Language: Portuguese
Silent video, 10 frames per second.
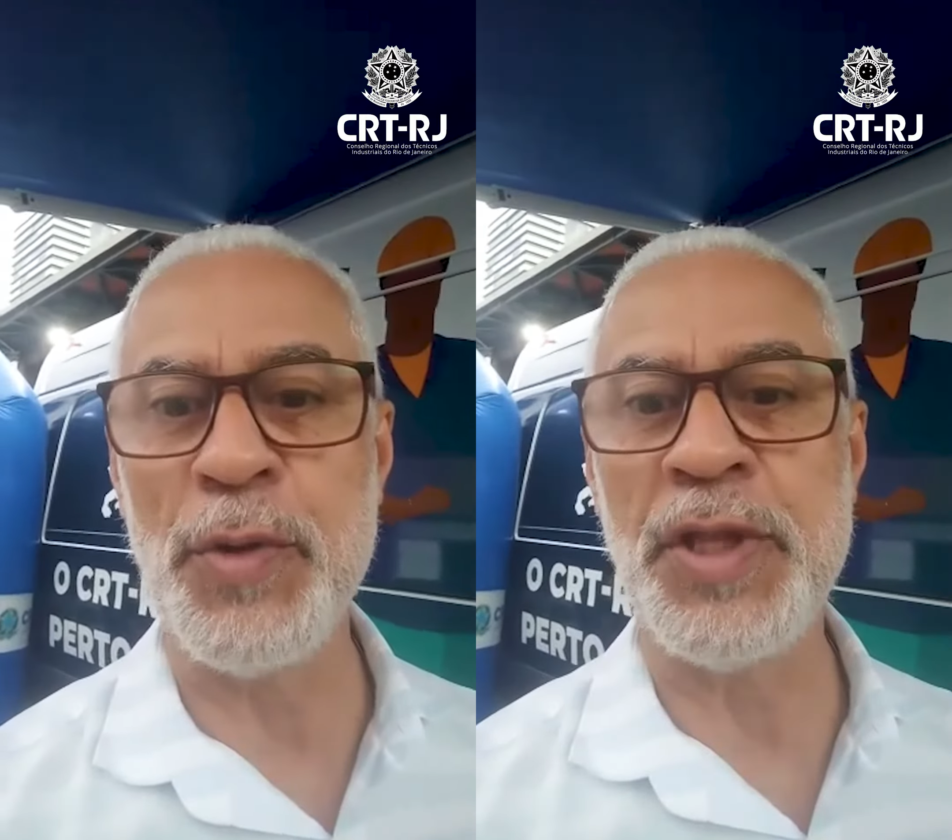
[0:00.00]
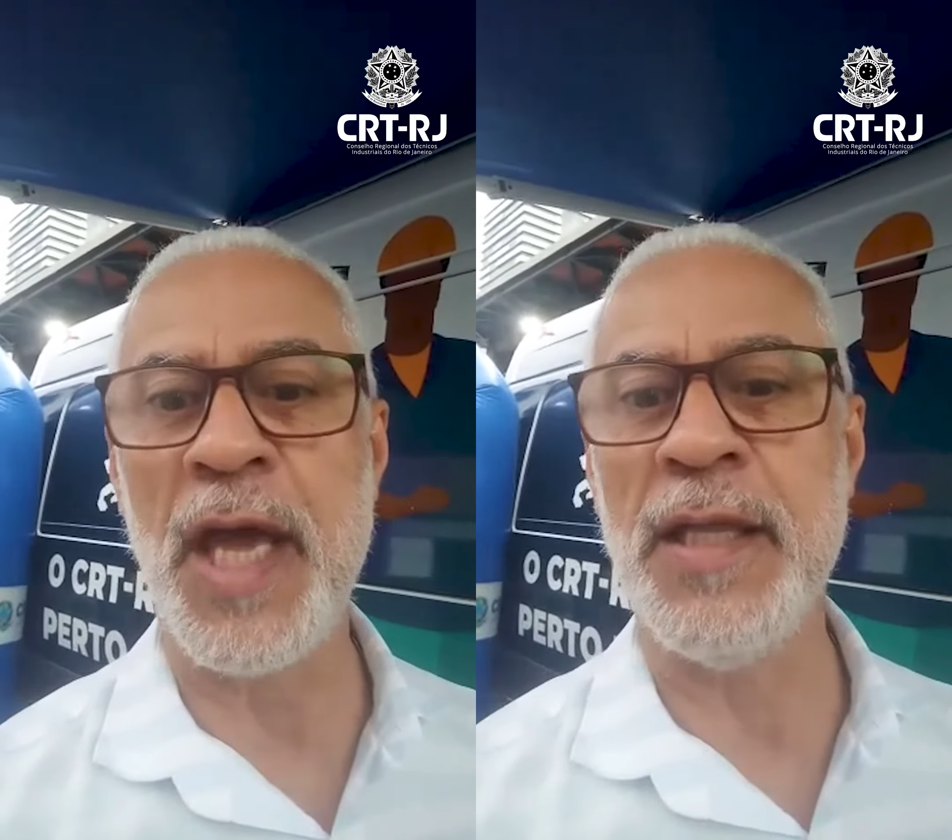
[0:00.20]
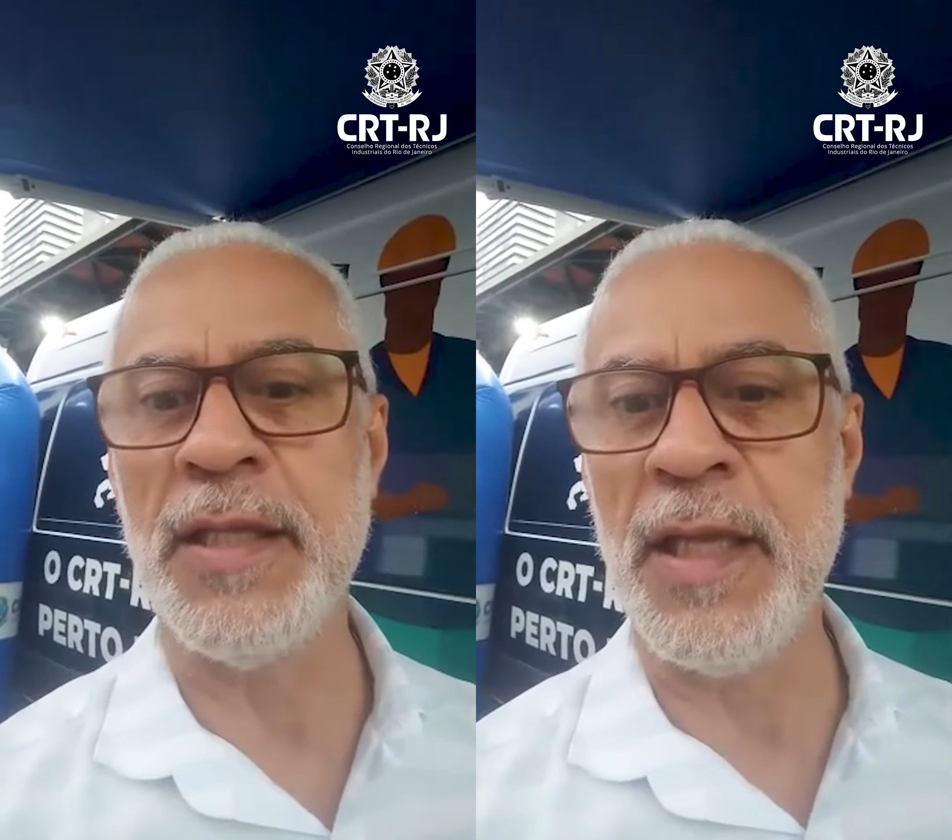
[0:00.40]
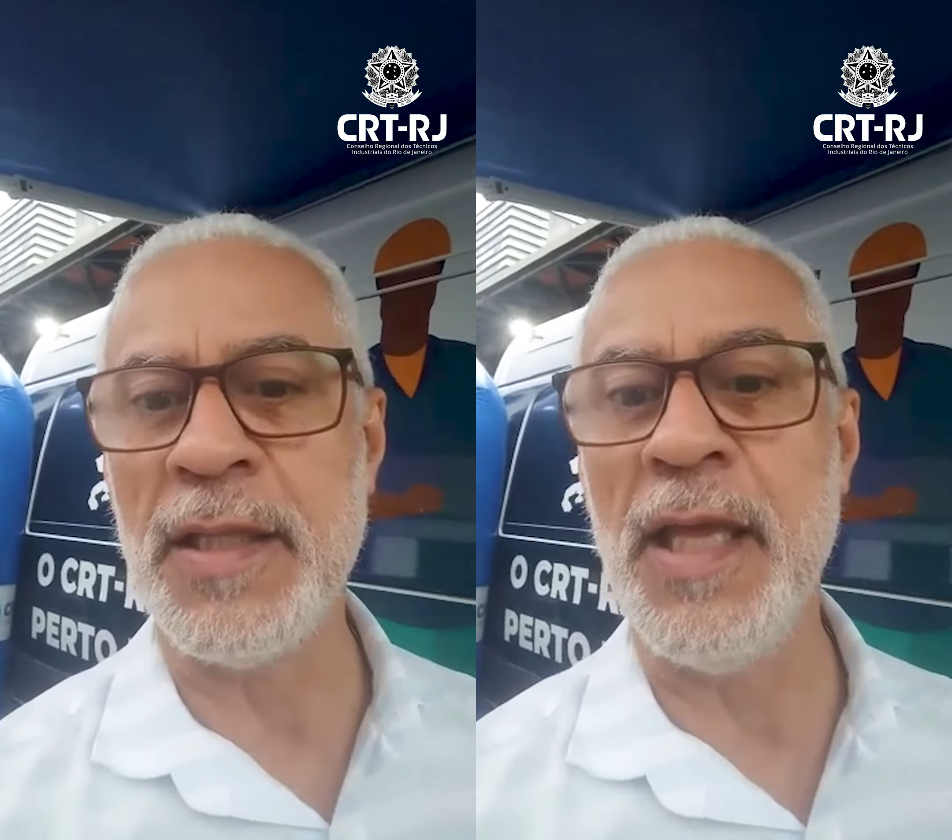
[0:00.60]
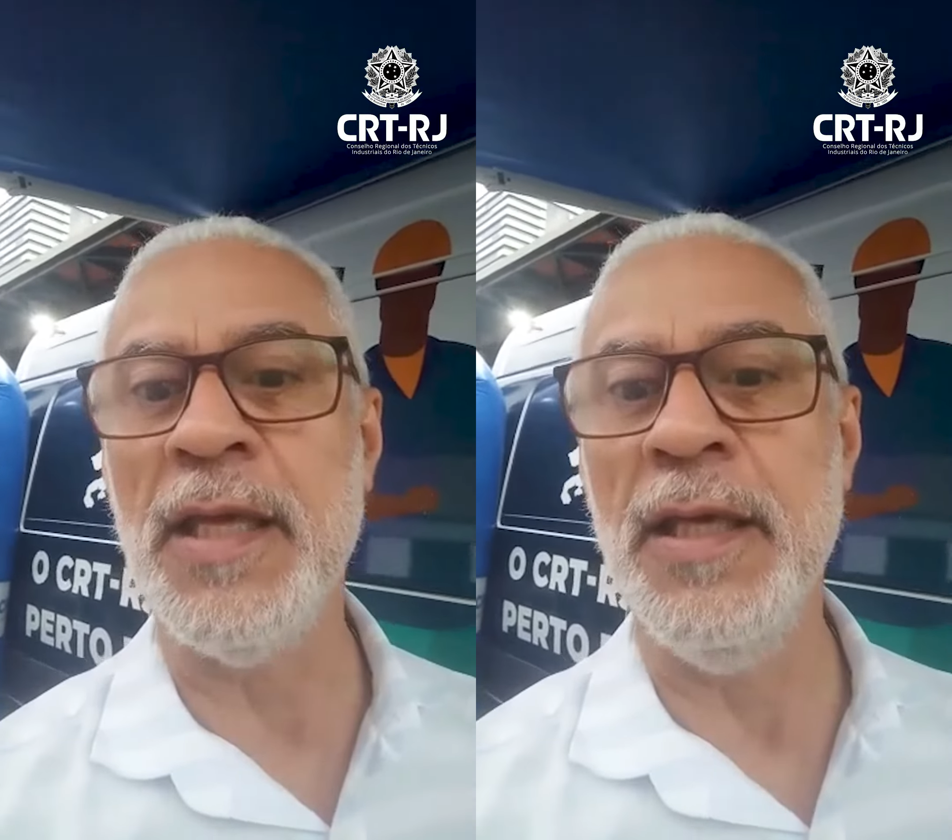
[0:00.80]
que o CRT
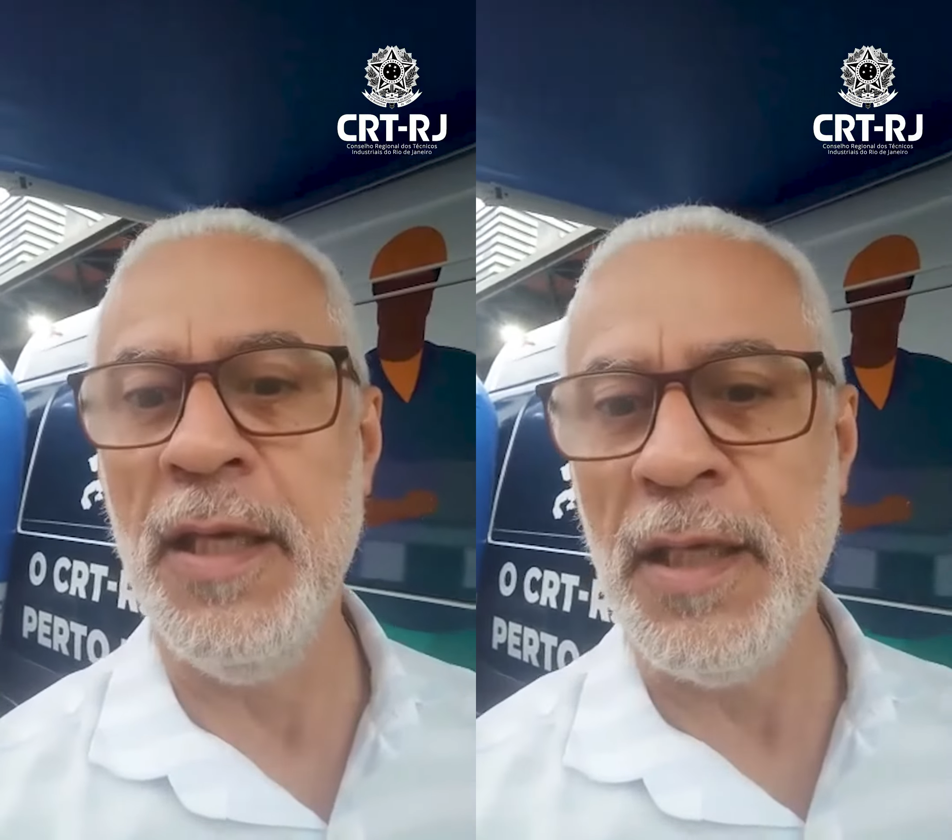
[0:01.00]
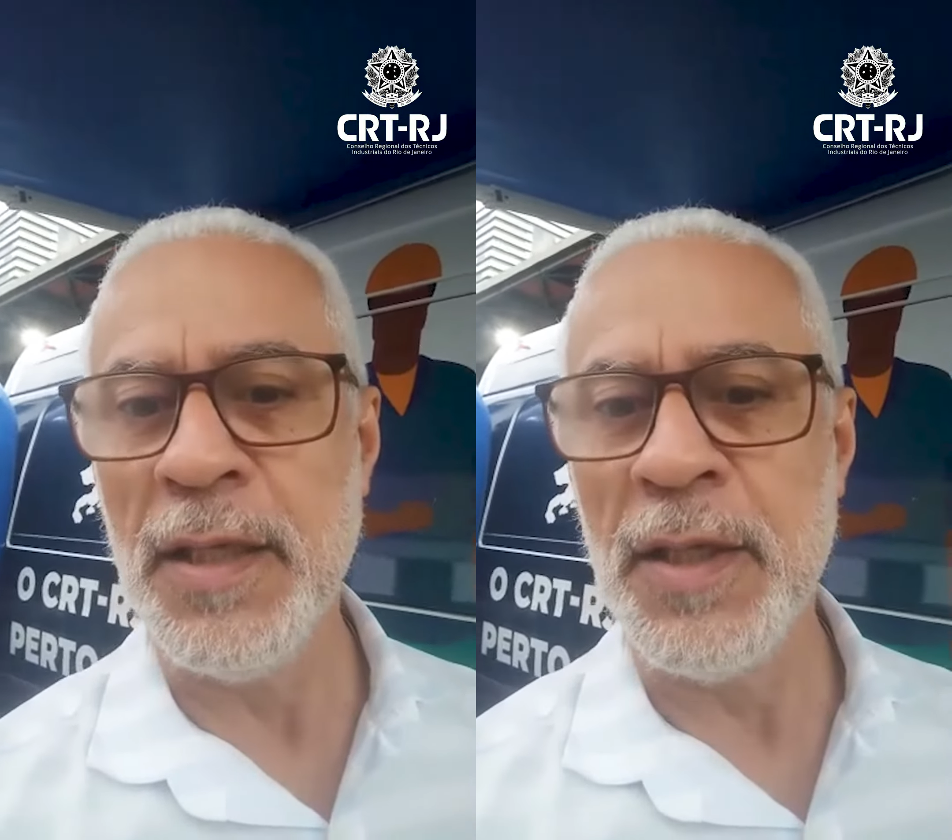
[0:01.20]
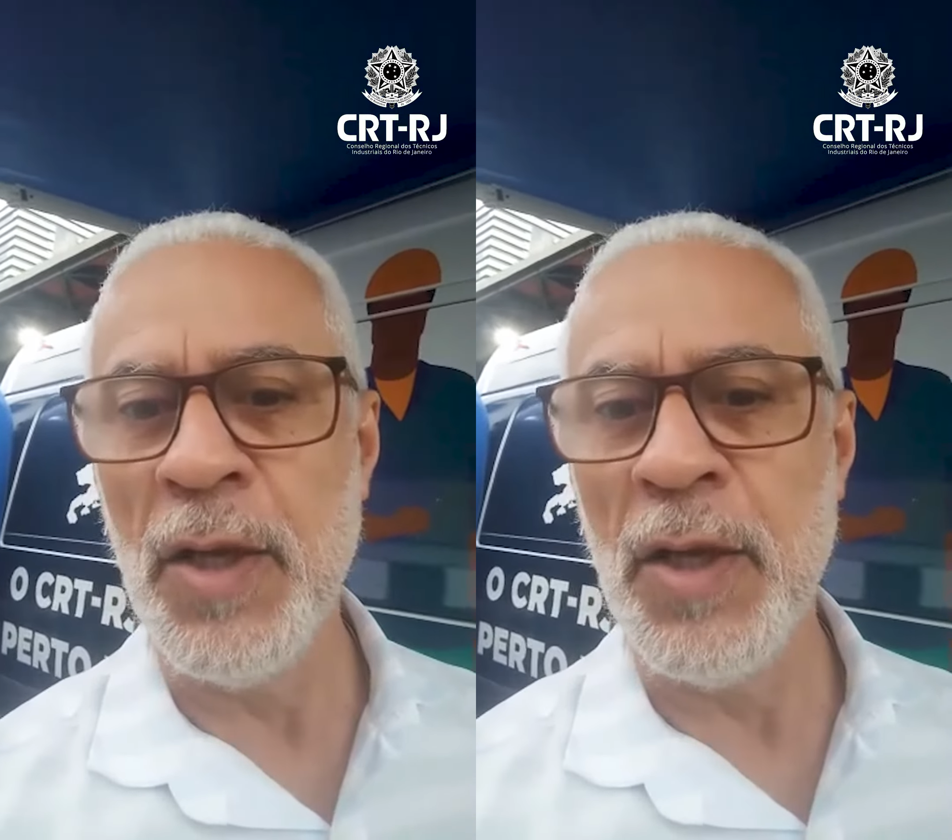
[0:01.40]
tem que ir